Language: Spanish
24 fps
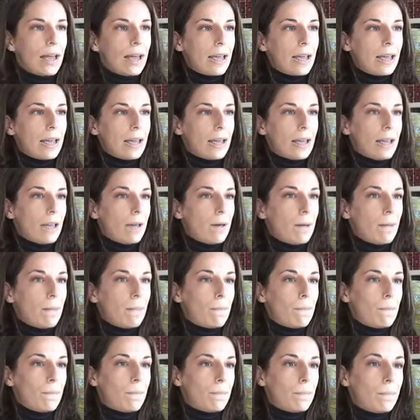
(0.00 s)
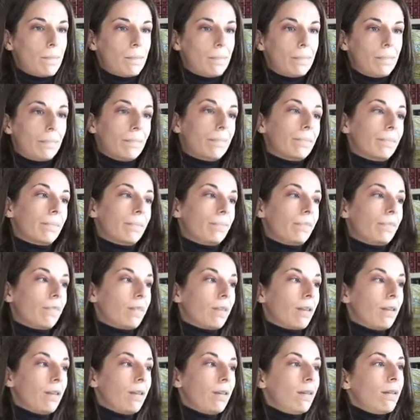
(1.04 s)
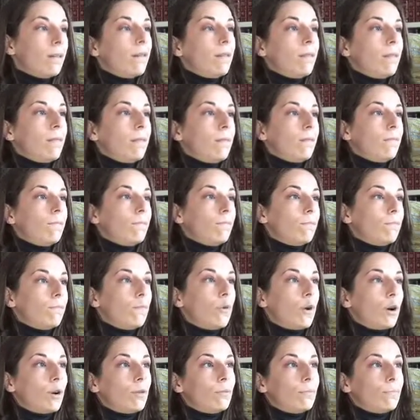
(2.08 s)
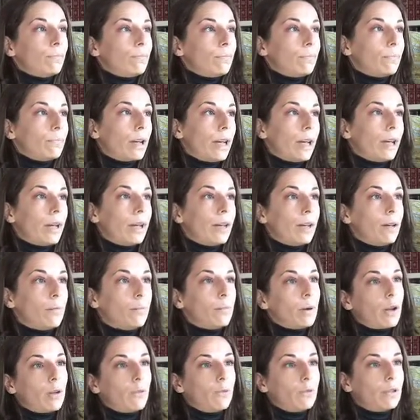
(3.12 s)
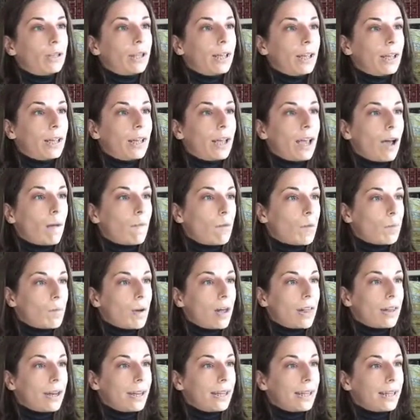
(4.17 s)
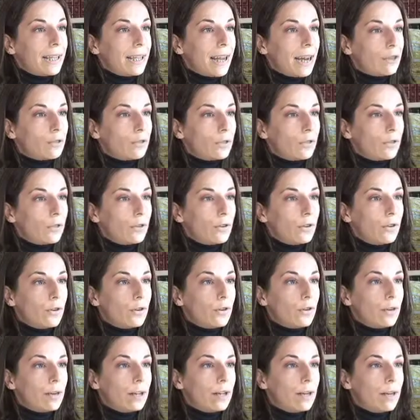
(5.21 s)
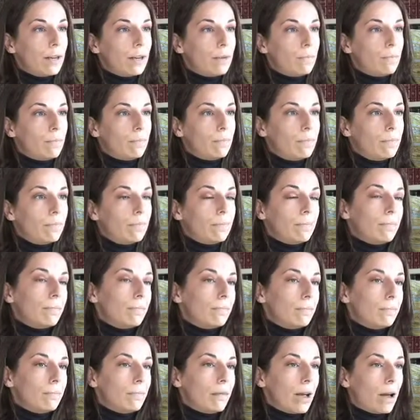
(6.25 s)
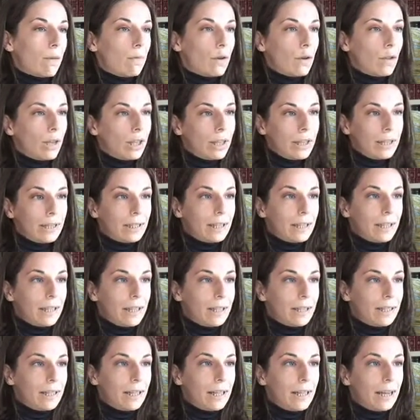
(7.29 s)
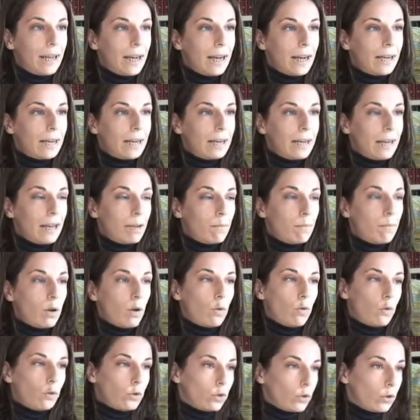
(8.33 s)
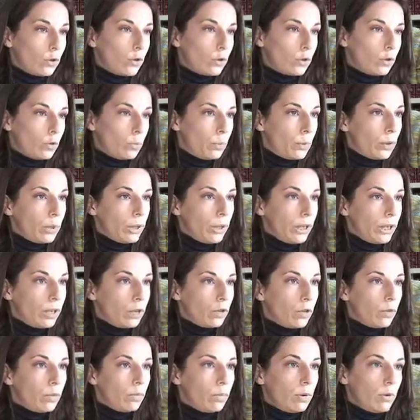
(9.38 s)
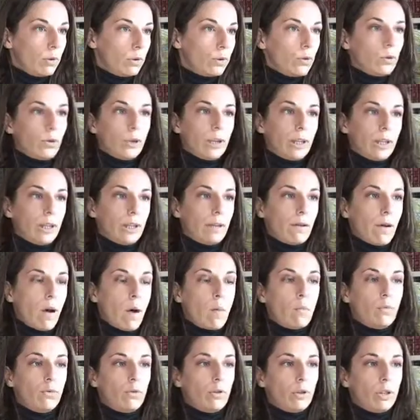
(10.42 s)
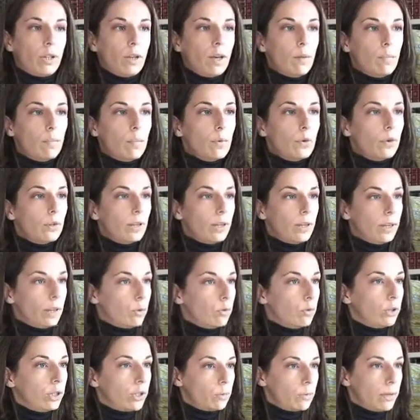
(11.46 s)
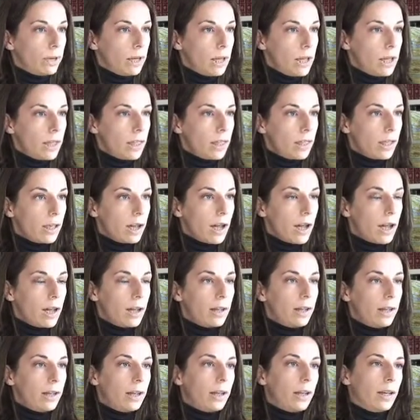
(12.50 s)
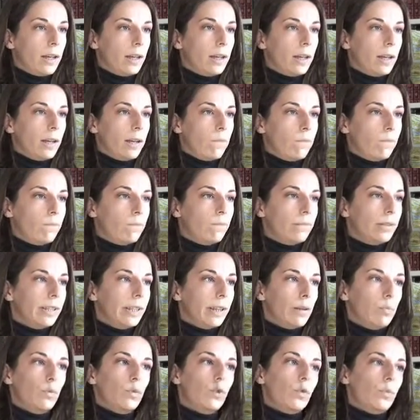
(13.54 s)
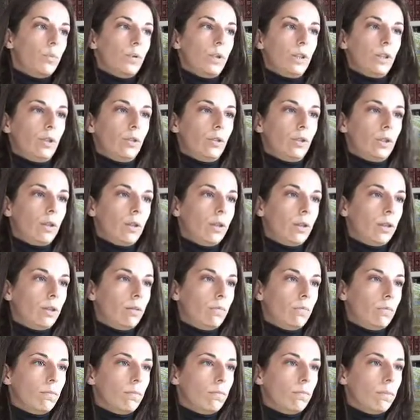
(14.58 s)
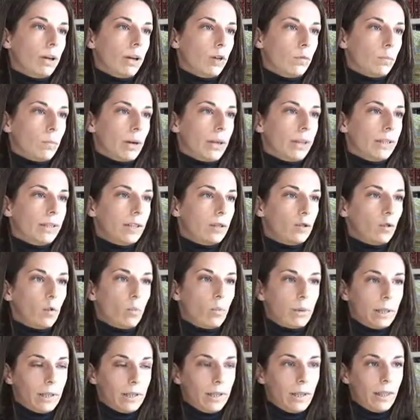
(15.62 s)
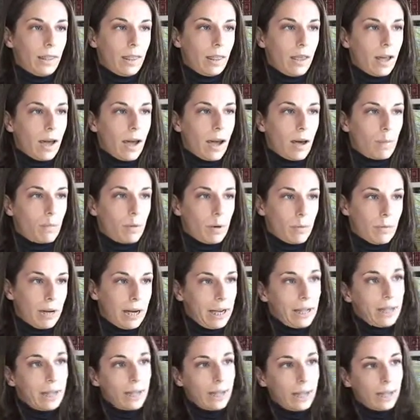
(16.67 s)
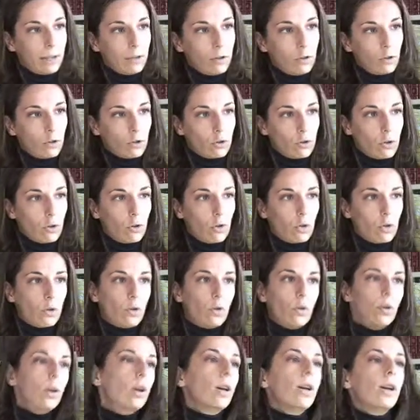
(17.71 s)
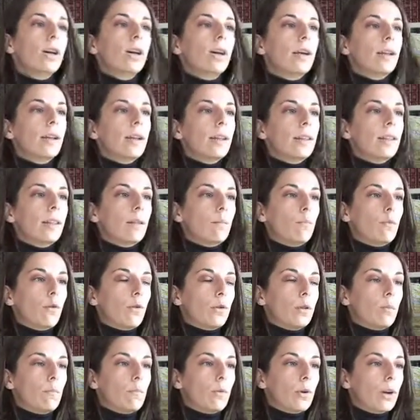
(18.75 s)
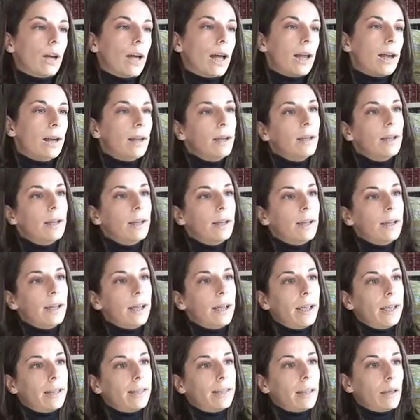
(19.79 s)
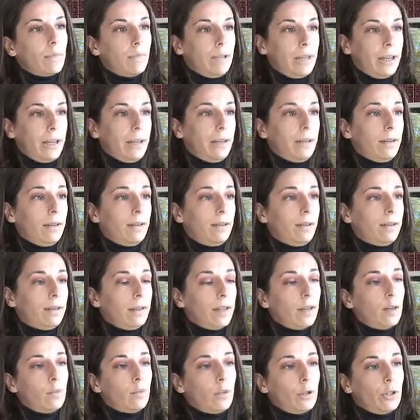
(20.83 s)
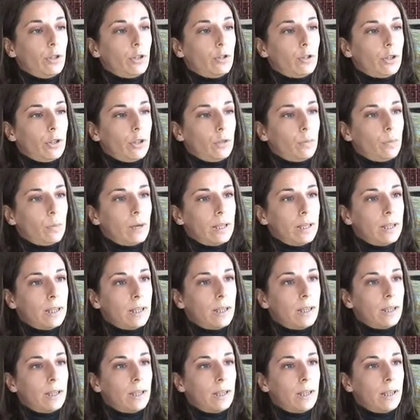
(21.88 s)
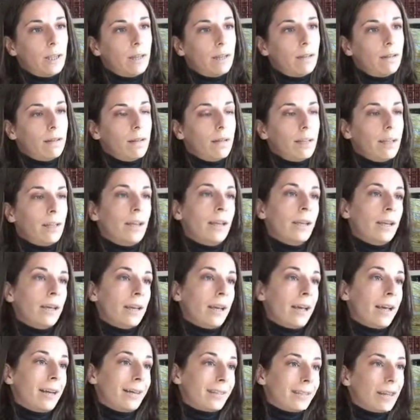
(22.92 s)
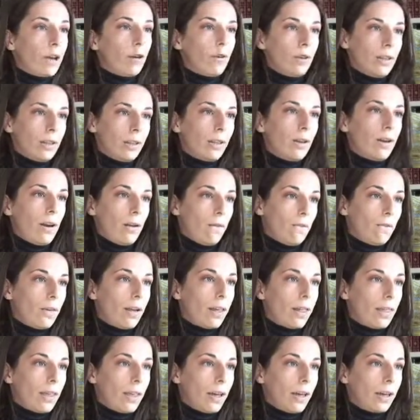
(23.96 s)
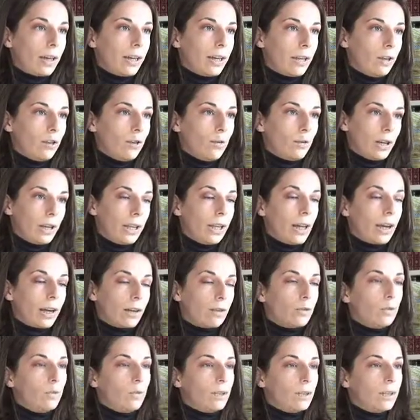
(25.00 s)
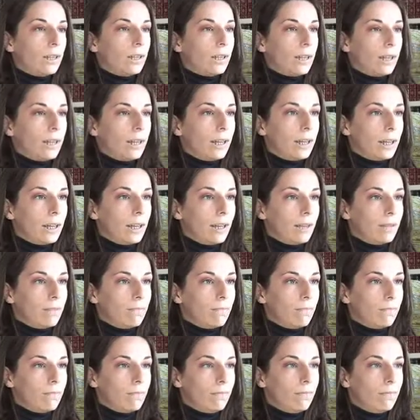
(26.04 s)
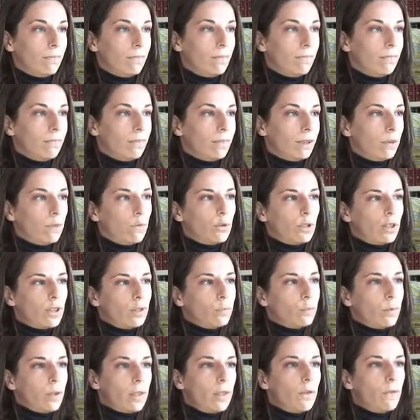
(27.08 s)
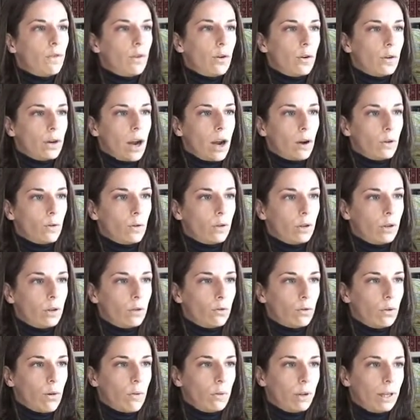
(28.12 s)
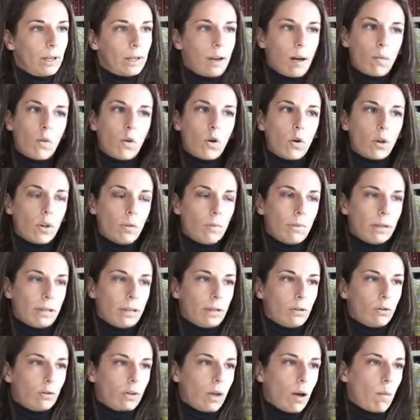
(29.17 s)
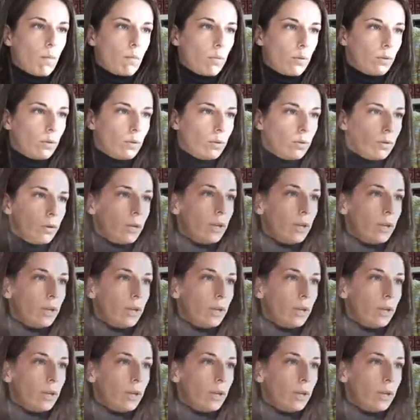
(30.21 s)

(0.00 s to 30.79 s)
Y mm, bueno, eh, pregunté a mi padre que ya era socio, él me habló de Save the Children me gustó su proyecto, me gustó que llevaba mucho tiempo, tenía mucha experiencia, eh, tiene muchos proyectos en varios países con presencia permanente, no solo de modo temporal, también tiene proyectos en España, está orientado a la infancia, que yo quería que estuviese, mm, que fuese específico en algo, que no abriese a lo mejor demasiados campos.